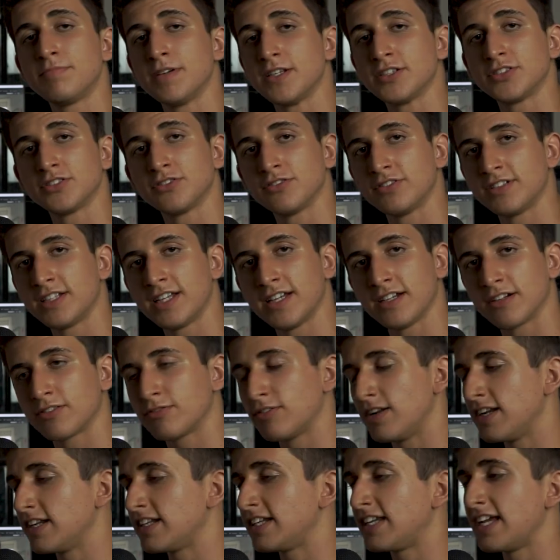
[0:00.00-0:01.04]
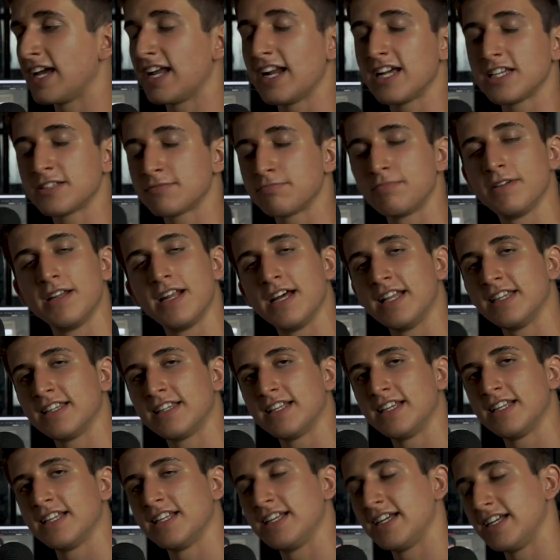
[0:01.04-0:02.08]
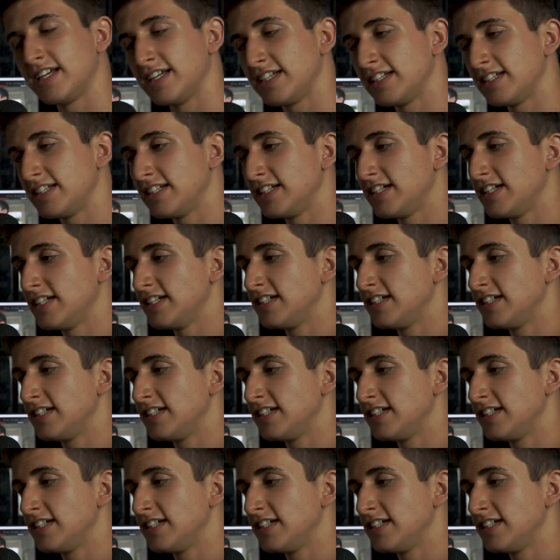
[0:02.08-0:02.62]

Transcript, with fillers: persona, cualquier aspirante de